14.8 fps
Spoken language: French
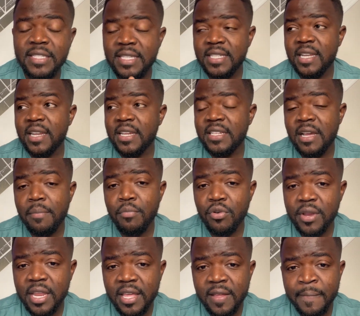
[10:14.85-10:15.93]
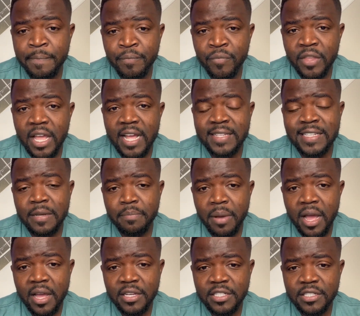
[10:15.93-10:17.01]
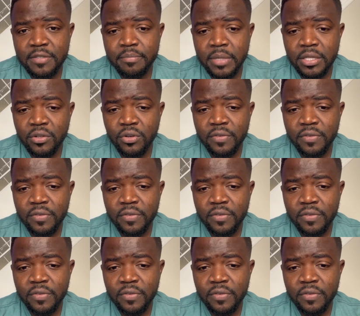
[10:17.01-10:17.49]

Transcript: déjà d'être abonné à cette page, maintenant de